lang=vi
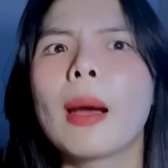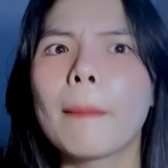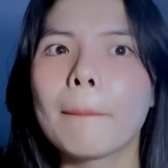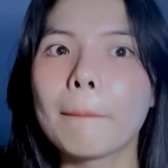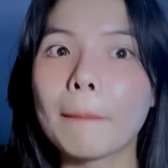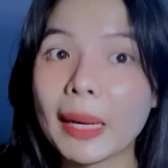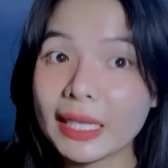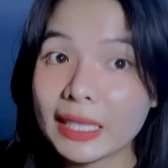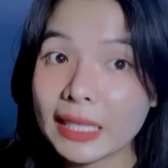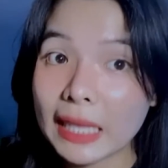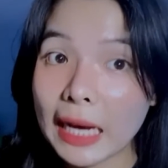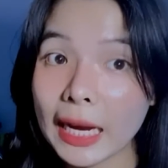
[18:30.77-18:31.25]

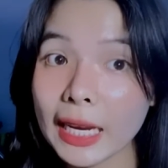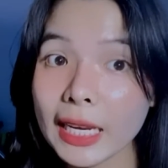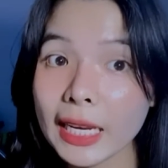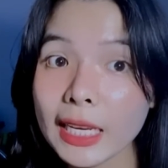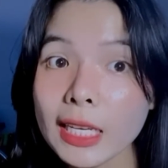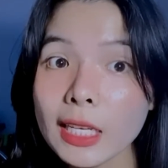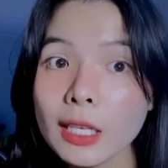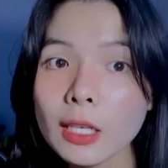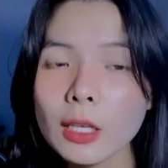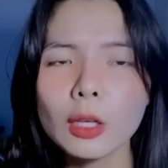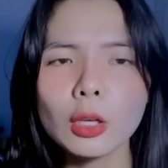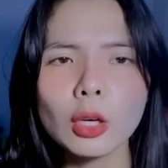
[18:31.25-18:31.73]
Bạn
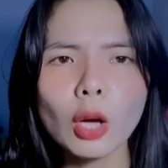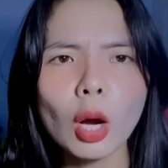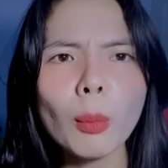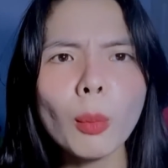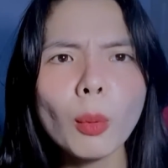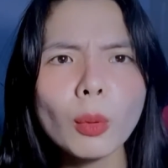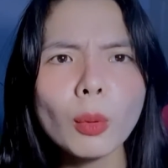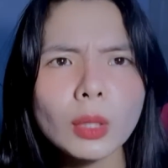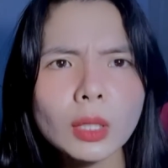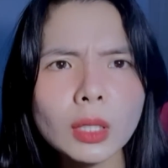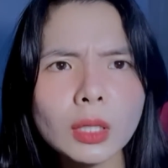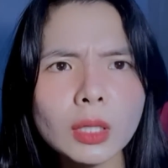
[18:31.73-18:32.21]
thấy có
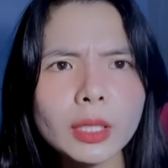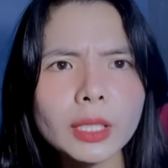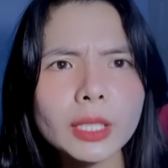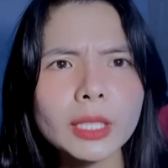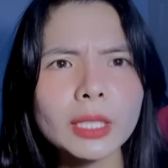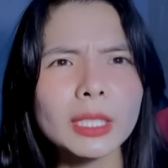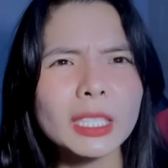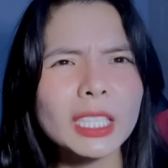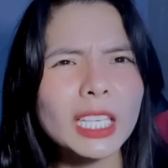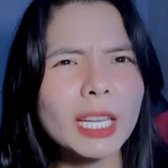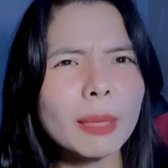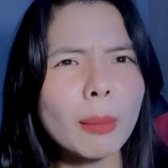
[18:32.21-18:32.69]
một người,
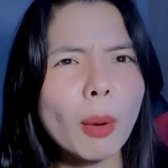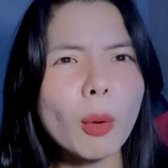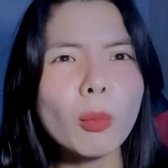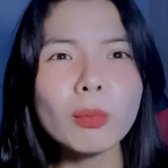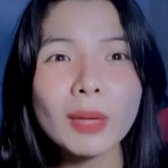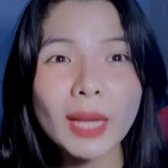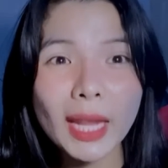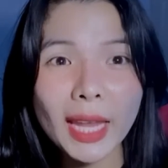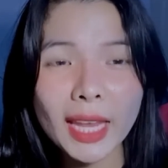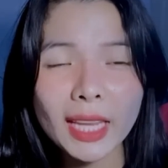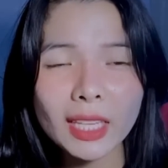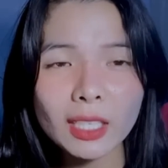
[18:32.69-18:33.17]
cái bóng
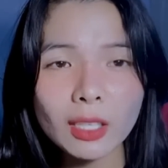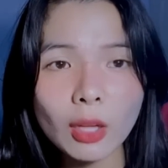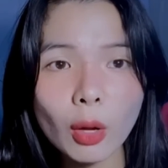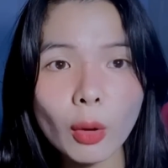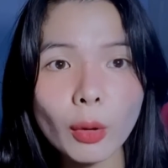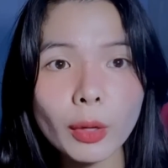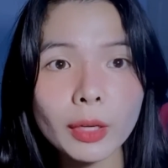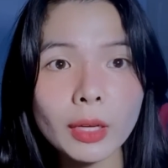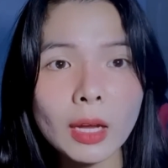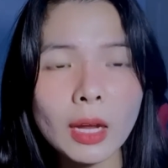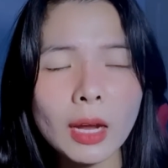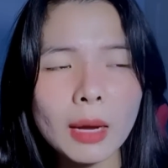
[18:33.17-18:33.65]
đen thôi,